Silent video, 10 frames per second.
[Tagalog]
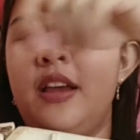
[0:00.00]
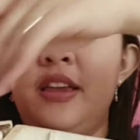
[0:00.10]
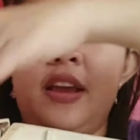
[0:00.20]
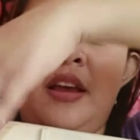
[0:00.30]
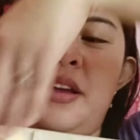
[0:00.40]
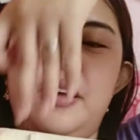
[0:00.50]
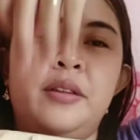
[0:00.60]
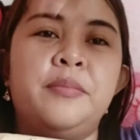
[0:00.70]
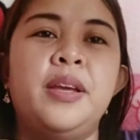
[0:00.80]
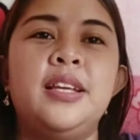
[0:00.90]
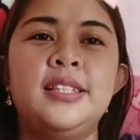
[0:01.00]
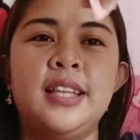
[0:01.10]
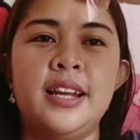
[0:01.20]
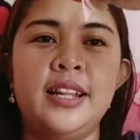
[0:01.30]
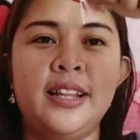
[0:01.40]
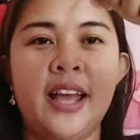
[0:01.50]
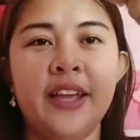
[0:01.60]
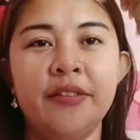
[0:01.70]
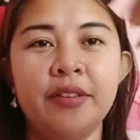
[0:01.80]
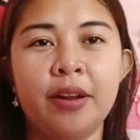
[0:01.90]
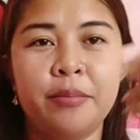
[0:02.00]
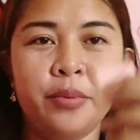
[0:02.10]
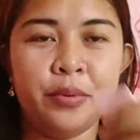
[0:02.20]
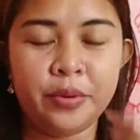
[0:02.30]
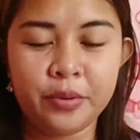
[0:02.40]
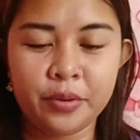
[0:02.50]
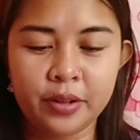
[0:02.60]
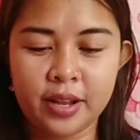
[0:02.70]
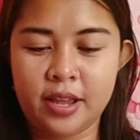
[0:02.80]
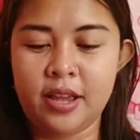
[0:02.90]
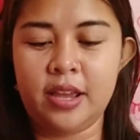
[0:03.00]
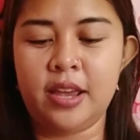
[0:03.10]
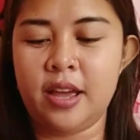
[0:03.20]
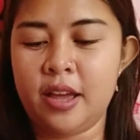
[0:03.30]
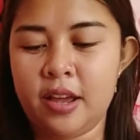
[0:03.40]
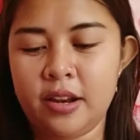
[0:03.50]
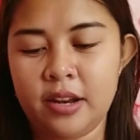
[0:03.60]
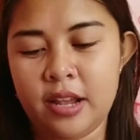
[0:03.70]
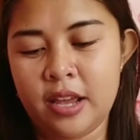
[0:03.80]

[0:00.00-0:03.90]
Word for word: Ayan. May isa na tayong nabunot. Ayan.